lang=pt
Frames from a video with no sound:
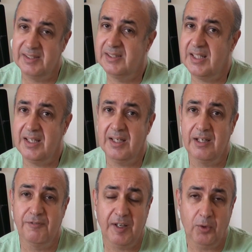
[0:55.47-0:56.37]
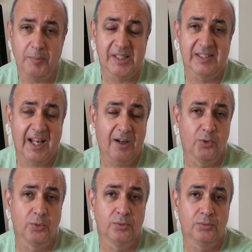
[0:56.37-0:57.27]
ser, vai começar
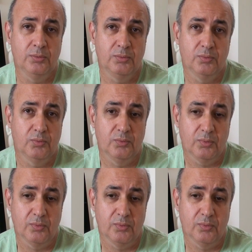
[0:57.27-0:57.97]
com